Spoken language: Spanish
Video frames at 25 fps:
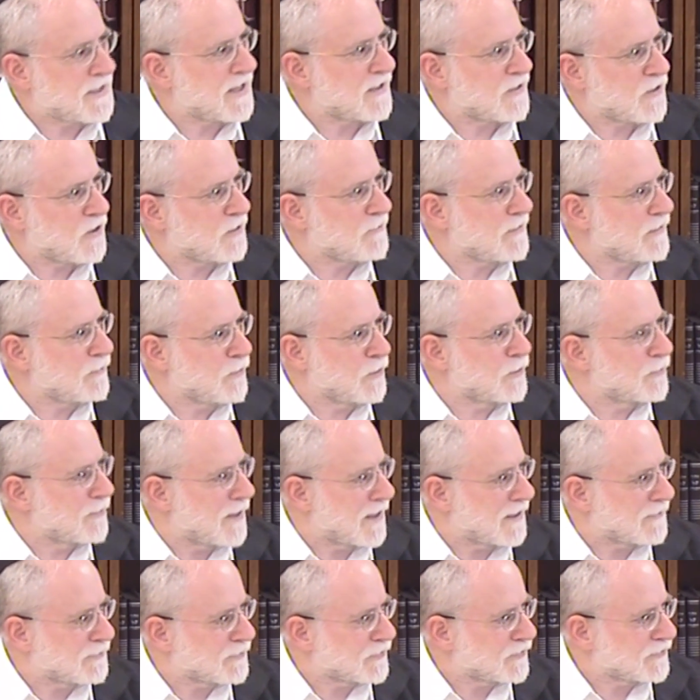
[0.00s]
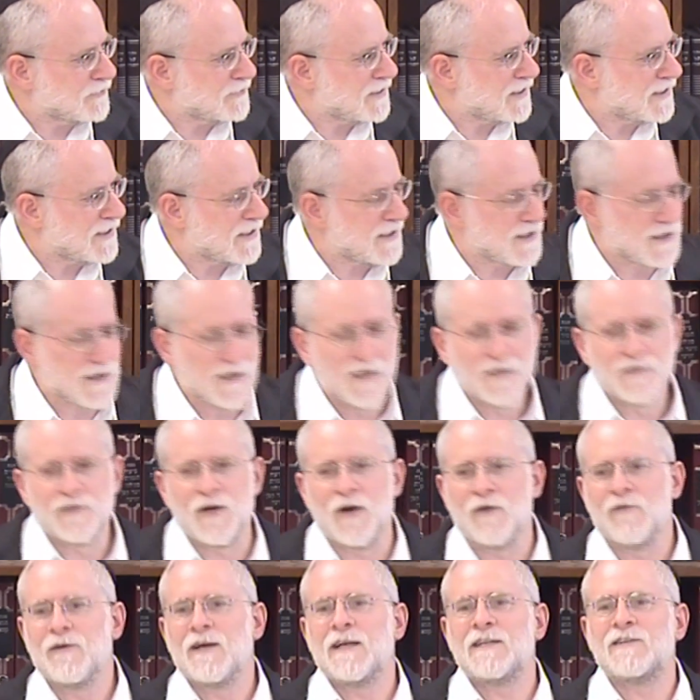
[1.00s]
colme bulbal, po,
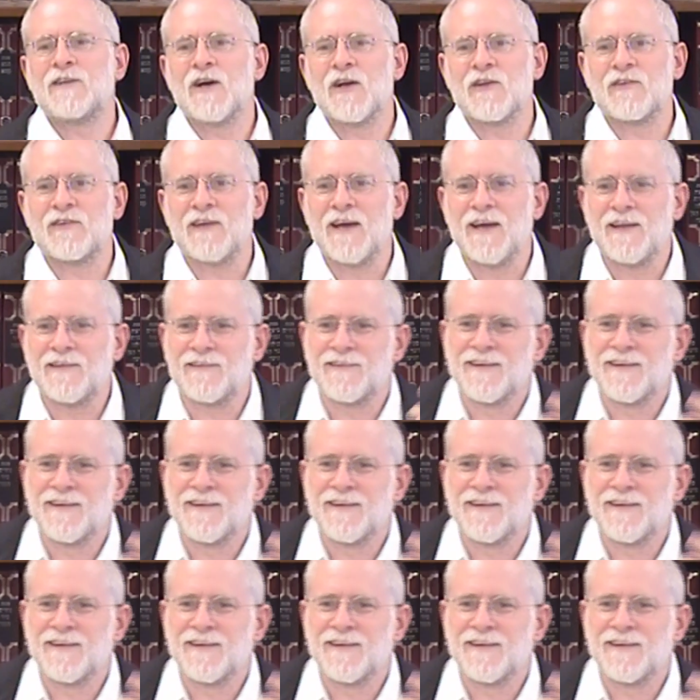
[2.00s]
Top, entonces.